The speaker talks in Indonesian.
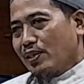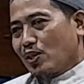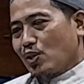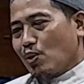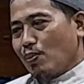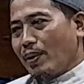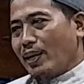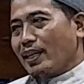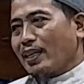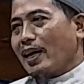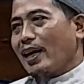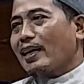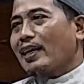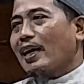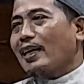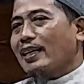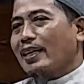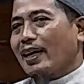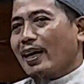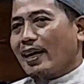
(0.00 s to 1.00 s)
Cuman kan
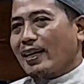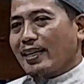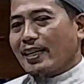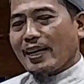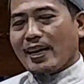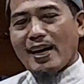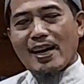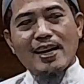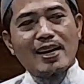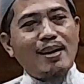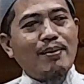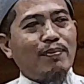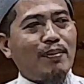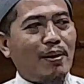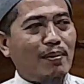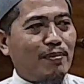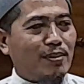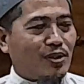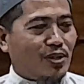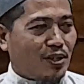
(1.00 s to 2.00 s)
kadang-kadang ada
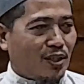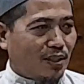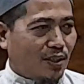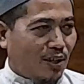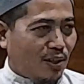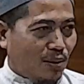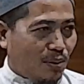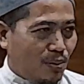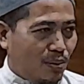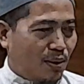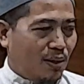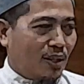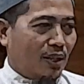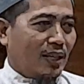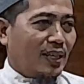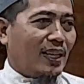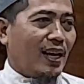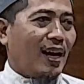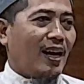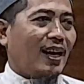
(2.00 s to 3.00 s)
pak masjid itu
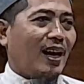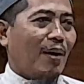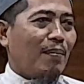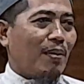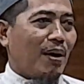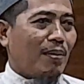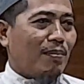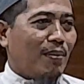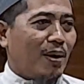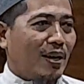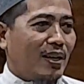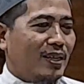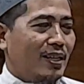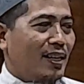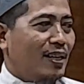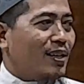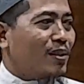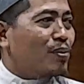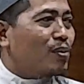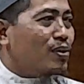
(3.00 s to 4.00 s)
yang kamar
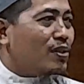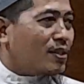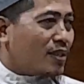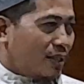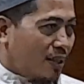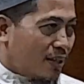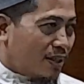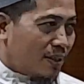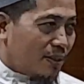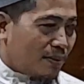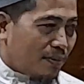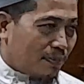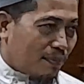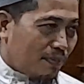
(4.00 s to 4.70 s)
mandinya dikunci.